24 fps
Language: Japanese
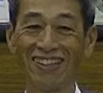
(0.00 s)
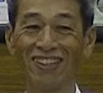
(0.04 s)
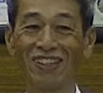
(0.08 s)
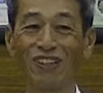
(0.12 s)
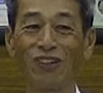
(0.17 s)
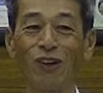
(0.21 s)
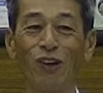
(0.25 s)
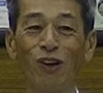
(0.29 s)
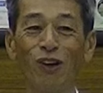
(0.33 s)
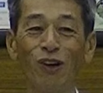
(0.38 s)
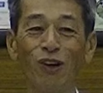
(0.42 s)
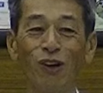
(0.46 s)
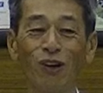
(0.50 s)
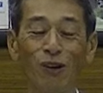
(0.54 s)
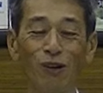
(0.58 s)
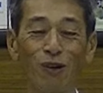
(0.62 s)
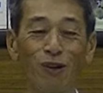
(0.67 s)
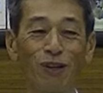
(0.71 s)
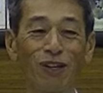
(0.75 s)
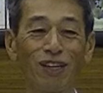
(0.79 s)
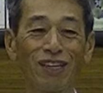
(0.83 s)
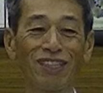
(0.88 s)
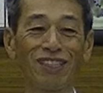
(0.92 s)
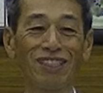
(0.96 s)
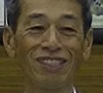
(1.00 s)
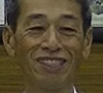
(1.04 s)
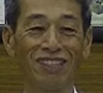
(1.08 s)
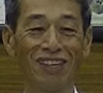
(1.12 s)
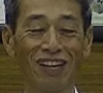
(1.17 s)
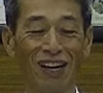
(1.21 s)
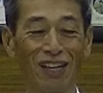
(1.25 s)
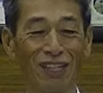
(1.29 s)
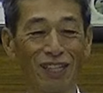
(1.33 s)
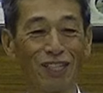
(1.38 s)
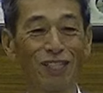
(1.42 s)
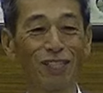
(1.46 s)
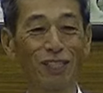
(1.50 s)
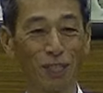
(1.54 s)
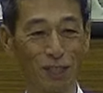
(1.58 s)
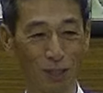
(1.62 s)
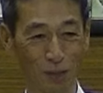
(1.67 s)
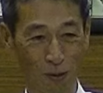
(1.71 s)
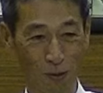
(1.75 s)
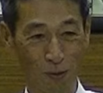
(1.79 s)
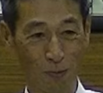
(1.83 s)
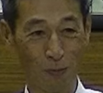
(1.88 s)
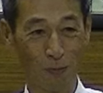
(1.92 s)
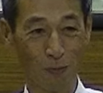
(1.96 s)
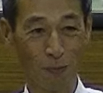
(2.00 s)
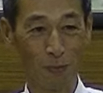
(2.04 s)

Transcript: です。こ, これがですね、あできたと。